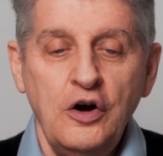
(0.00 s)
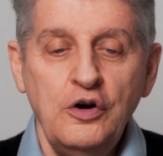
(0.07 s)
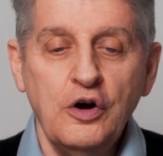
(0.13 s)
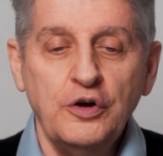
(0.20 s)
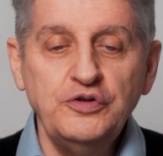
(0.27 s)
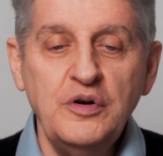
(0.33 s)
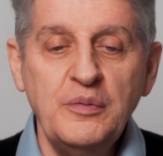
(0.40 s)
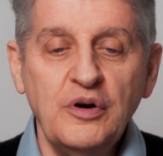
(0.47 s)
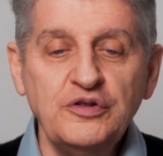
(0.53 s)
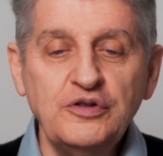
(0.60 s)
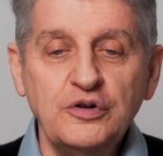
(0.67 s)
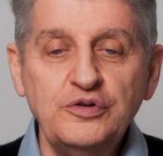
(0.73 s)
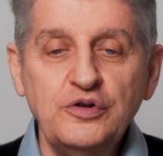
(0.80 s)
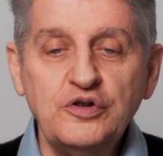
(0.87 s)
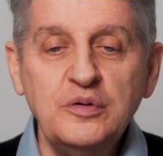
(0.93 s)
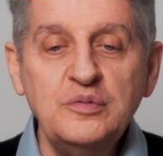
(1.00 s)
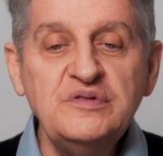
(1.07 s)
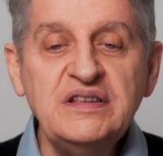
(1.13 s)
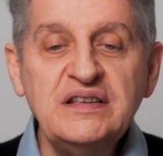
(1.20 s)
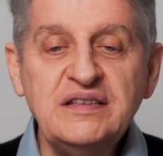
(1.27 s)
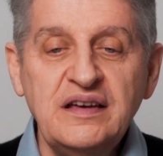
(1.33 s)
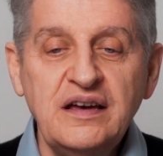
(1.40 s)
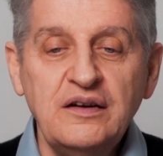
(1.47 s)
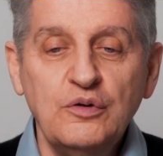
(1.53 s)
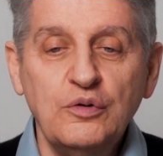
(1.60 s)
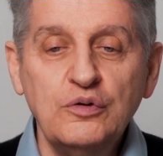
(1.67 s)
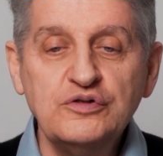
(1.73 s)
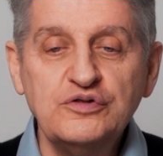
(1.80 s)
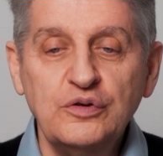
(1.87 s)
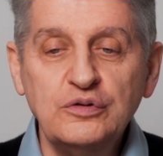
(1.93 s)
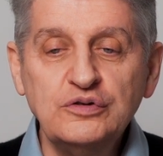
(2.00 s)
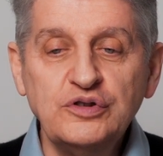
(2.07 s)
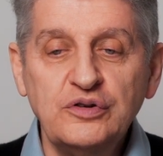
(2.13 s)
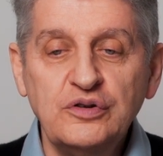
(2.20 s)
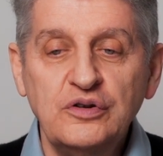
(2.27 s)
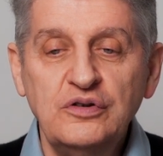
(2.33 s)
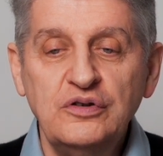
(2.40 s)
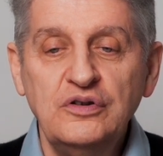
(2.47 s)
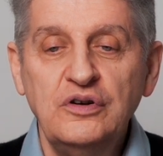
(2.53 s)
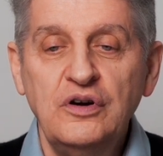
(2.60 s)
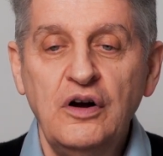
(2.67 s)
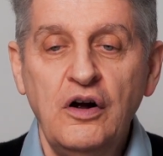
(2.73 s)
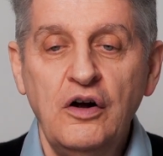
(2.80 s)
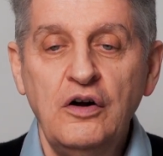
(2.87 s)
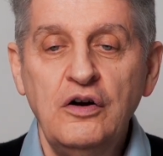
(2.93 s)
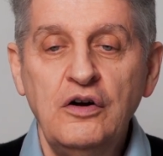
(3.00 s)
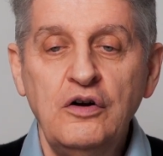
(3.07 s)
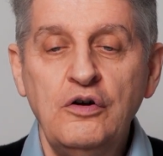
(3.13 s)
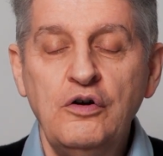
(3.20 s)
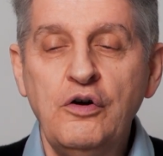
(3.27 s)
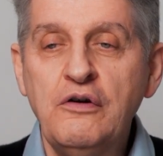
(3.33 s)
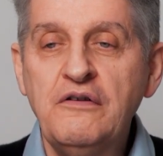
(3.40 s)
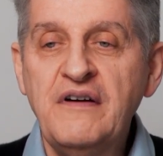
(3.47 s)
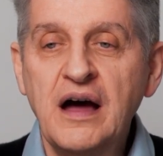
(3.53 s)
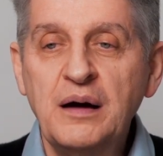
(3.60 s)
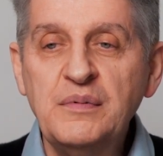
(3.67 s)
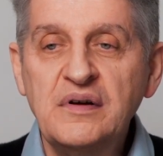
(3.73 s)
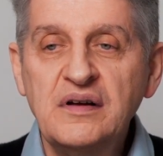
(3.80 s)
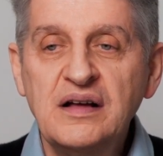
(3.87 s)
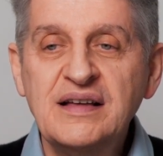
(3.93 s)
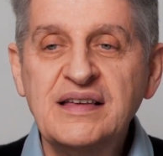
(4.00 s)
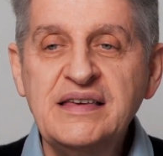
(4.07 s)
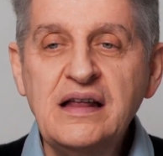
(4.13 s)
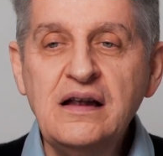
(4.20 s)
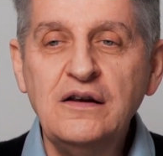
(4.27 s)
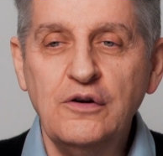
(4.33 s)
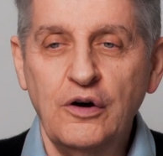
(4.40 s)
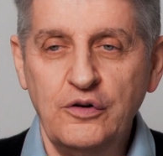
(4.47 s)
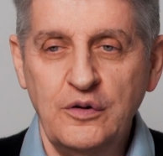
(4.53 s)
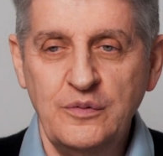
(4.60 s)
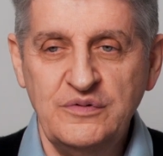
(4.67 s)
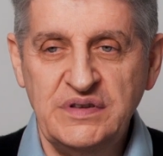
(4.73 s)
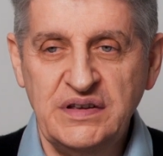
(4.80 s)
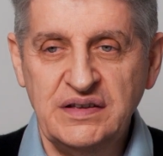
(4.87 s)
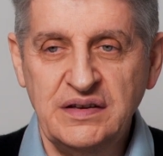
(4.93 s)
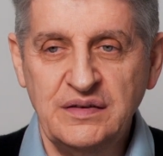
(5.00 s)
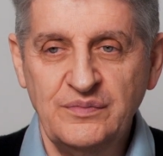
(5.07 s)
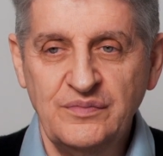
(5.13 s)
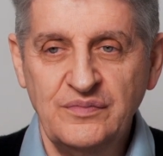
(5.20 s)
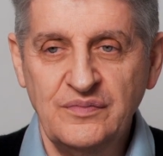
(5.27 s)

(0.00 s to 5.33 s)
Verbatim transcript: leur demandant de communiquer aux autres le verbe qu'il leur communique.